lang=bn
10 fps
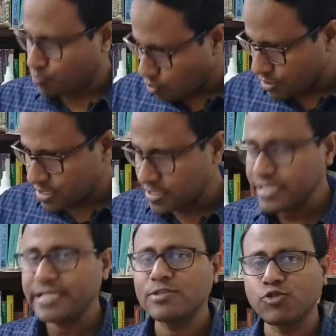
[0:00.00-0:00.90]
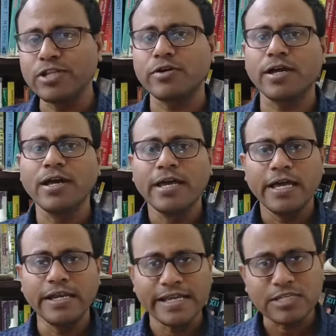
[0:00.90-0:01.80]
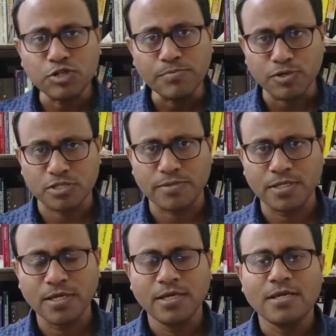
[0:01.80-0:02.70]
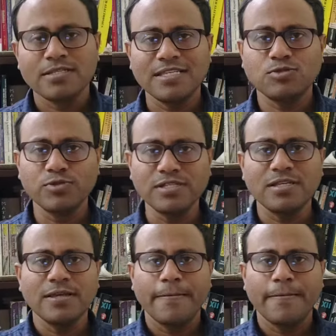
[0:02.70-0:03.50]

মক টেস্ট দিয়ে নিজেকে তৈরি করা নেক্সট ইম্পসিবল তাই স্টুডেন্টস